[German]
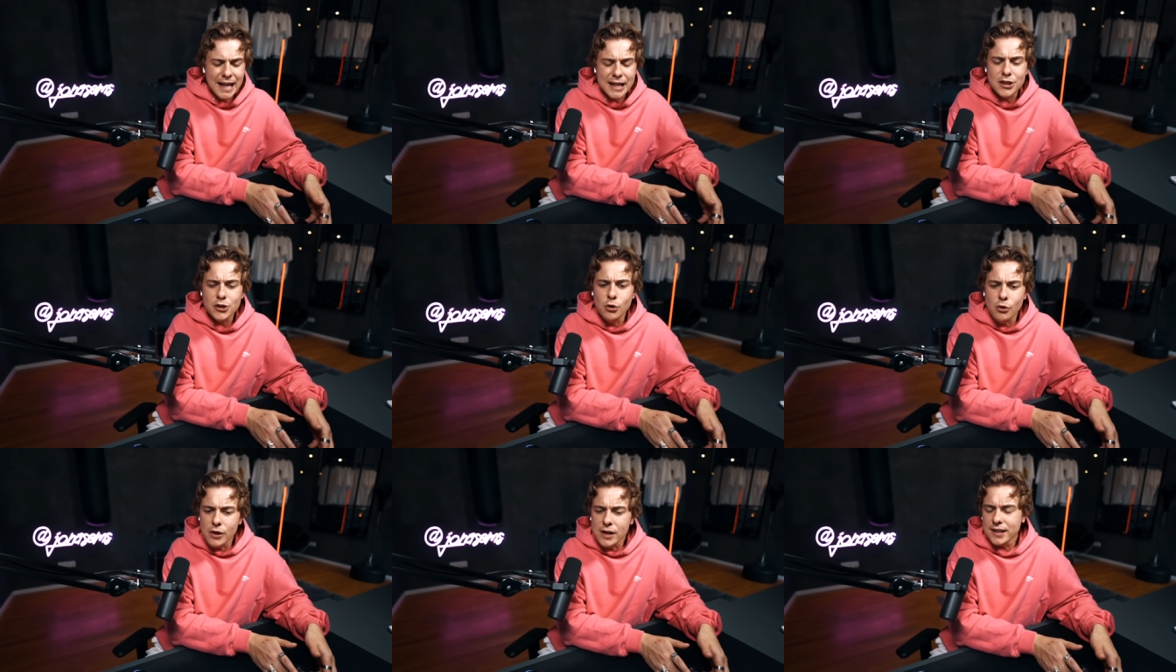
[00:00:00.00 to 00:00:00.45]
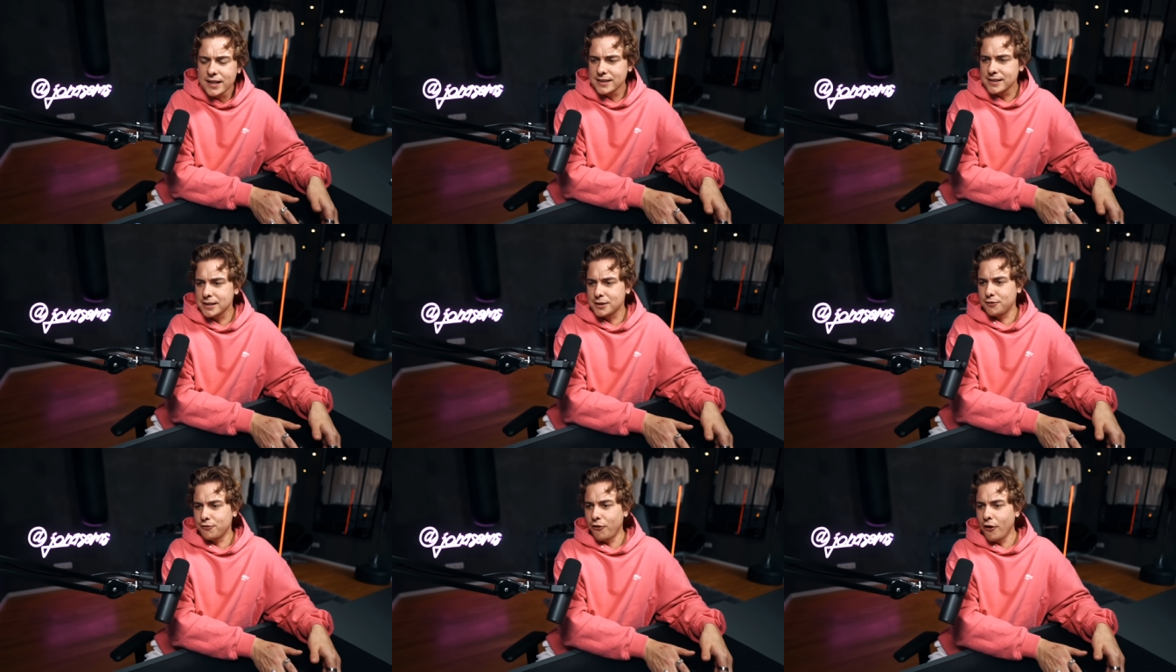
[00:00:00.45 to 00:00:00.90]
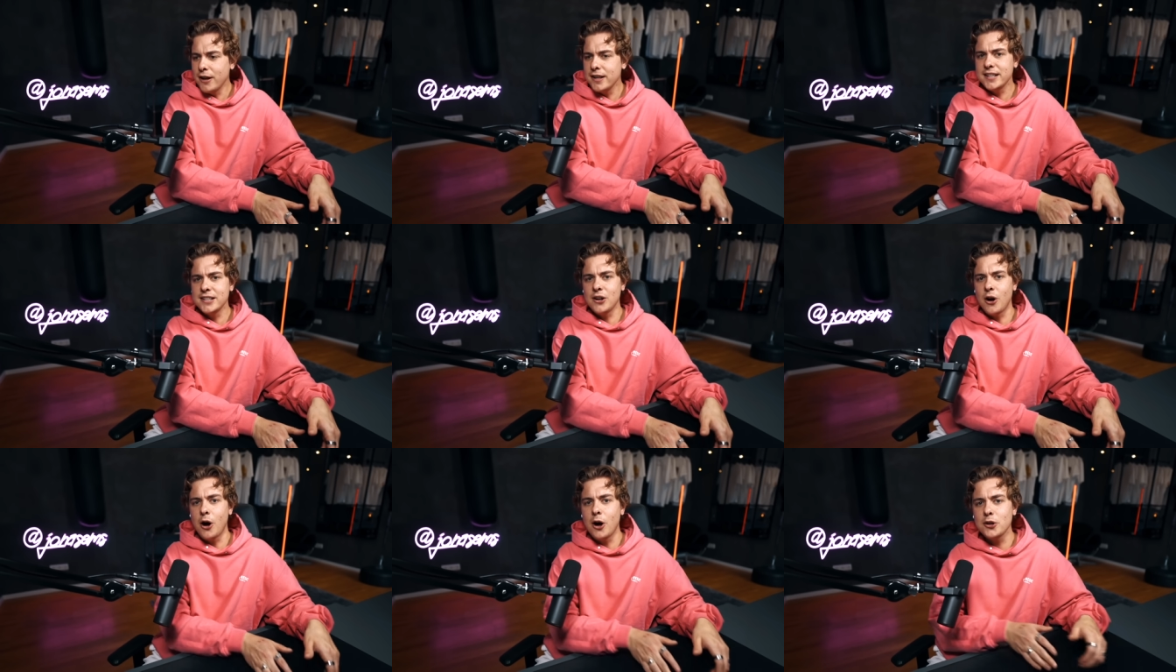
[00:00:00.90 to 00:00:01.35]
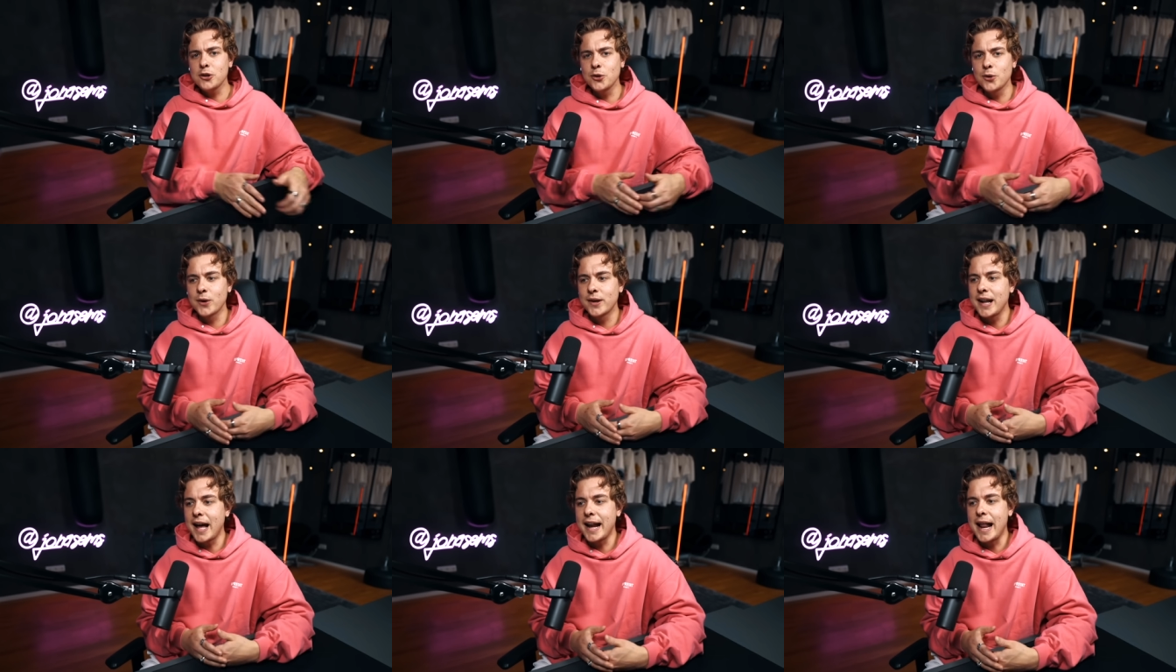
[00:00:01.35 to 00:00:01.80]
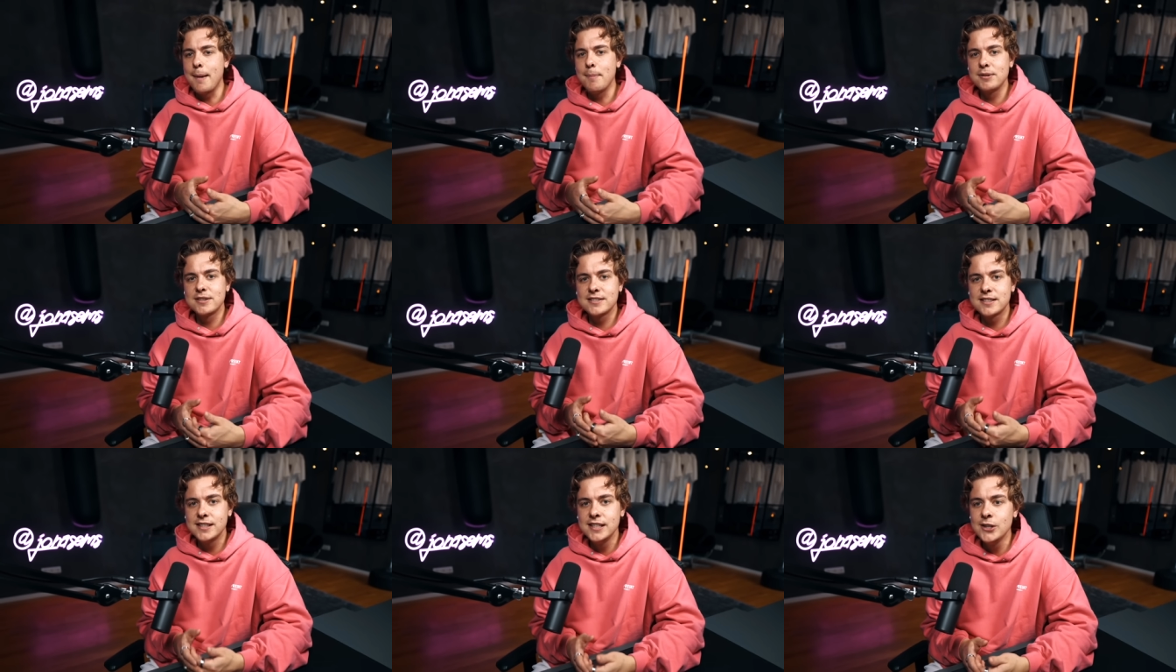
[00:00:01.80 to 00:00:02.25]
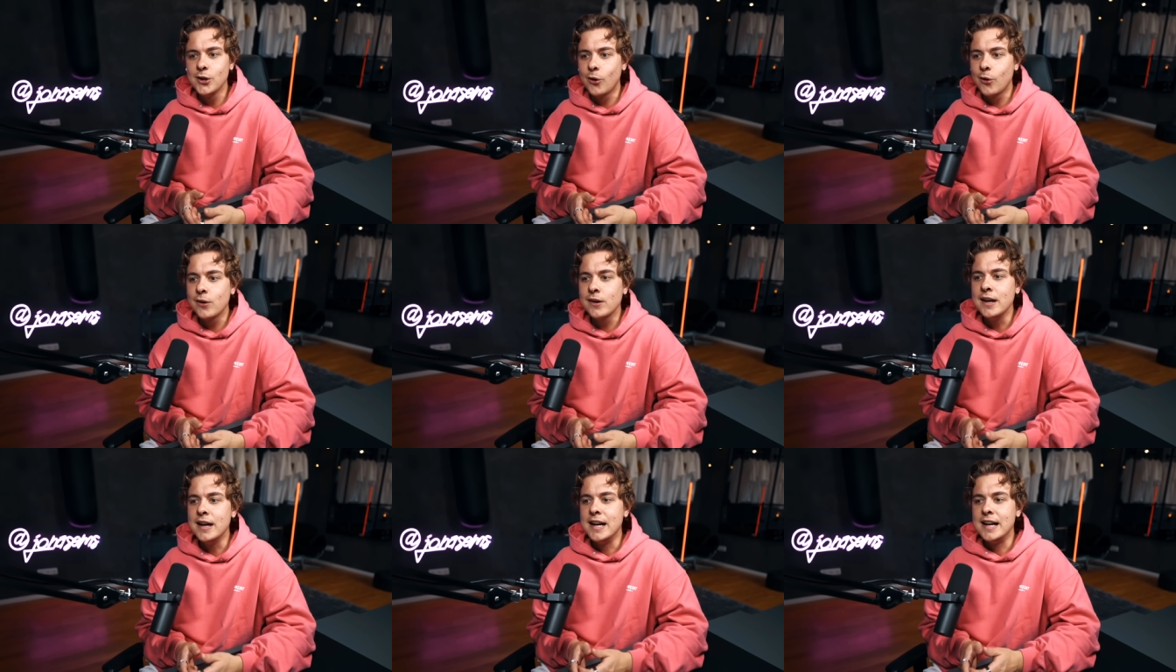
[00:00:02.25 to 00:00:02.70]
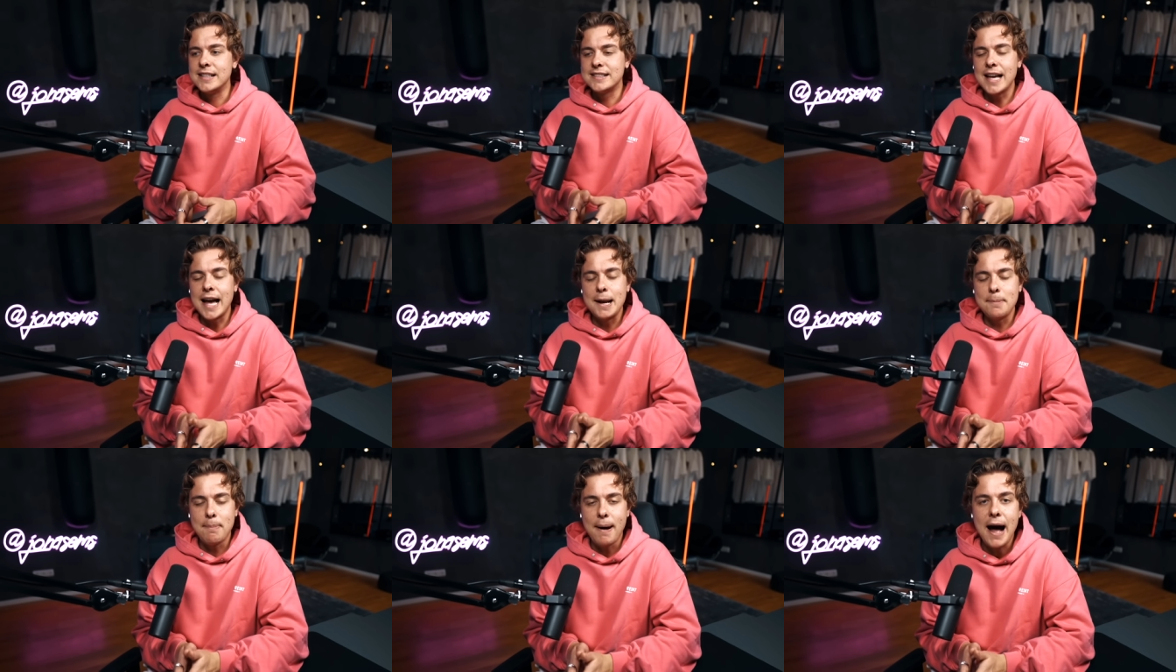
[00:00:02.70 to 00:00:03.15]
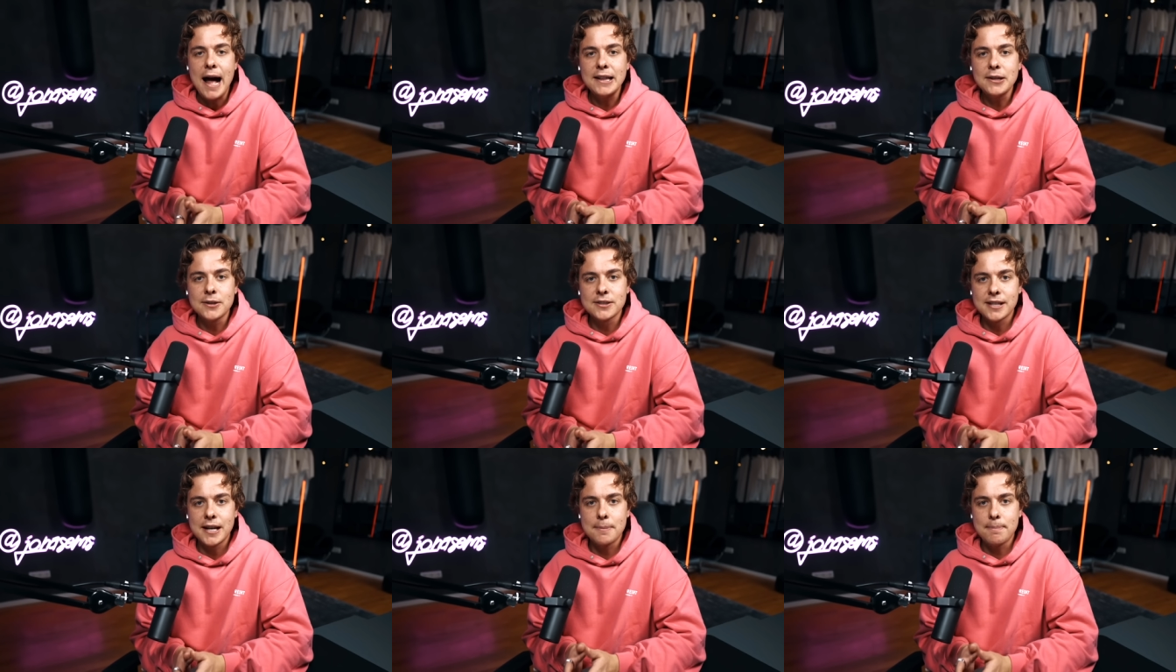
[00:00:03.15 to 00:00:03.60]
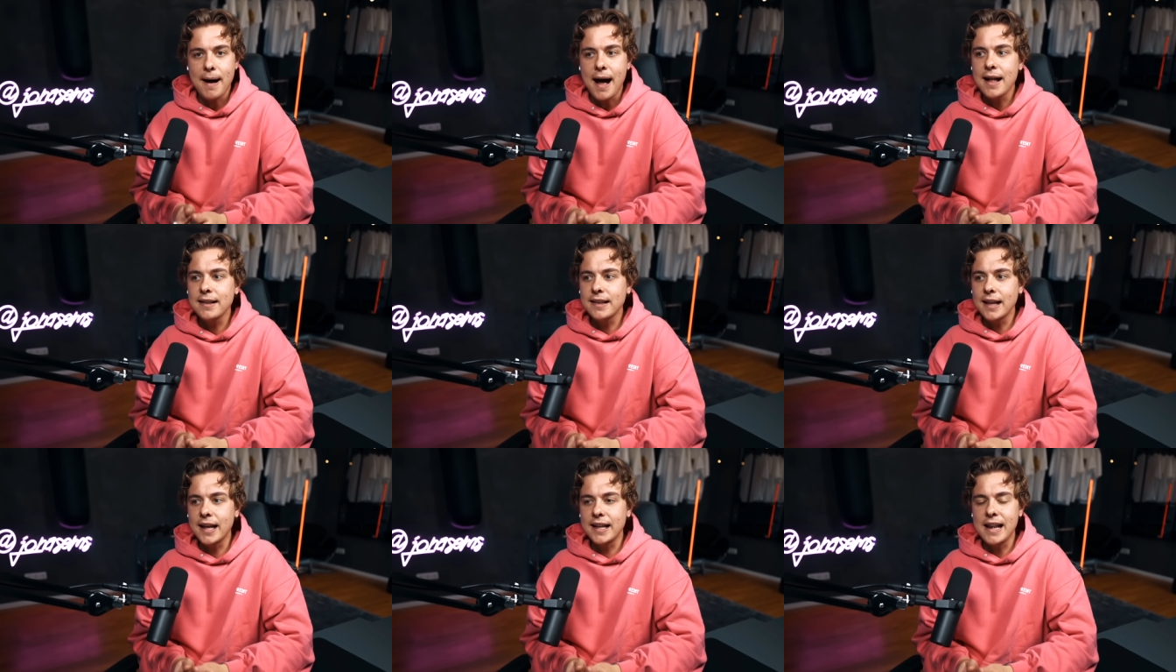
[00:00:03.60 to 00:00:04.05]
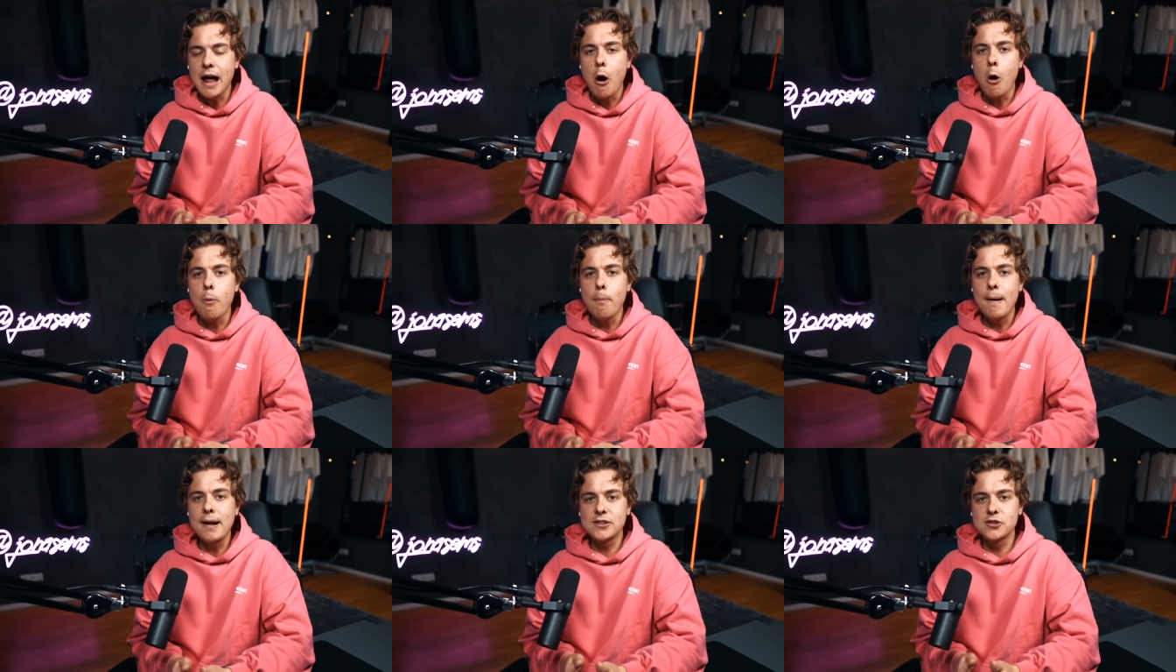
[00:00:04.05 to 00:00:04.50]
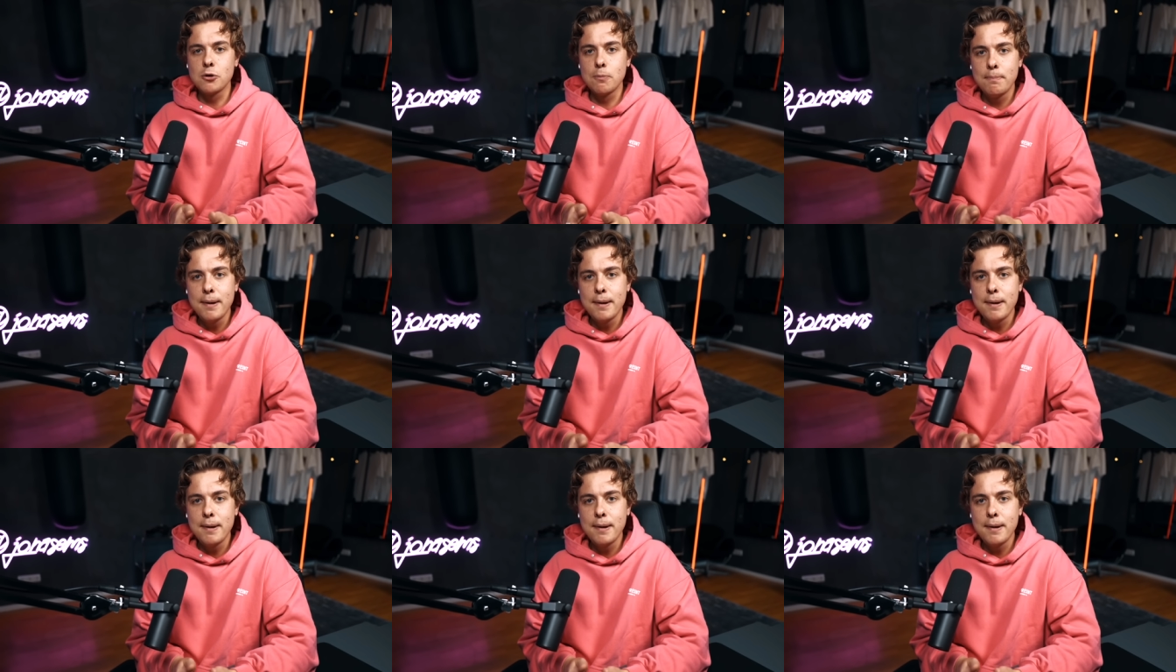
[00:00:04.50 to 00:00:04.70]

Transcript: Natürlich ist es völlig in Ordnung in einer Beziehung, seinen Partner oder seine Partnerin auch mal zu